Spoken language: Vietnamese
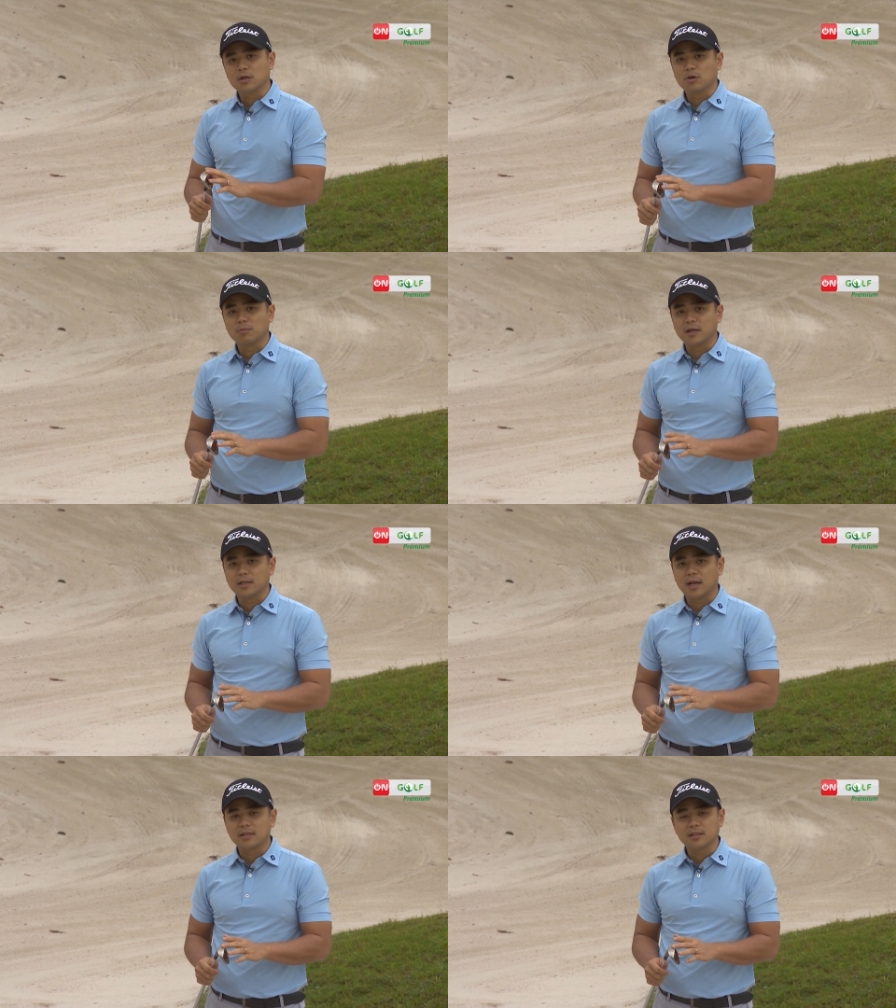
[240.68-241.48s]
trường của
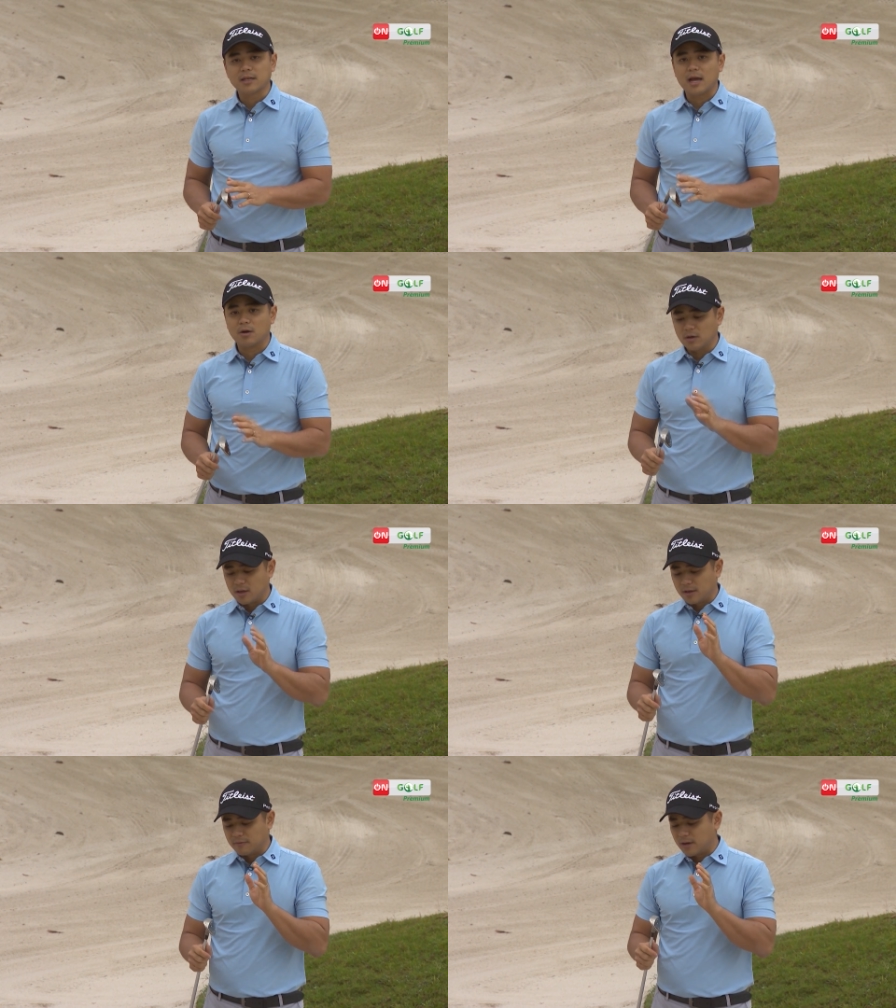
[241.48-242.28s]
mình là như thế nào
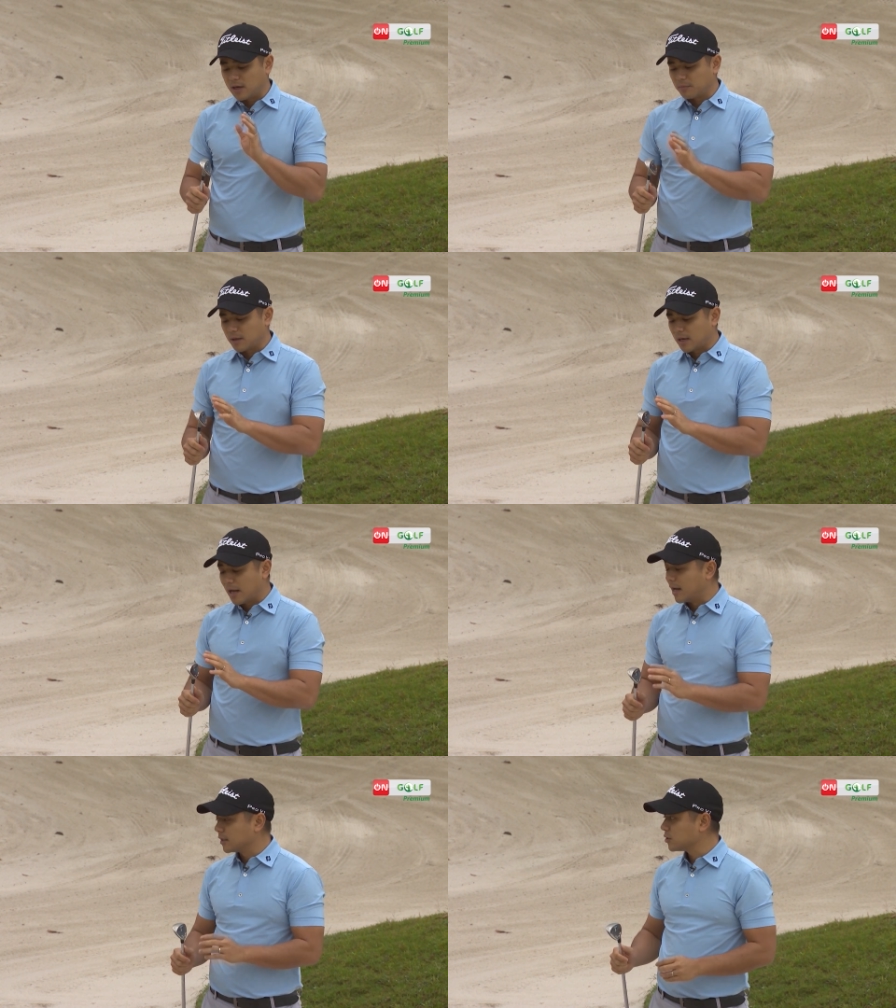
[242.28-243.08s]
và đặc biệt là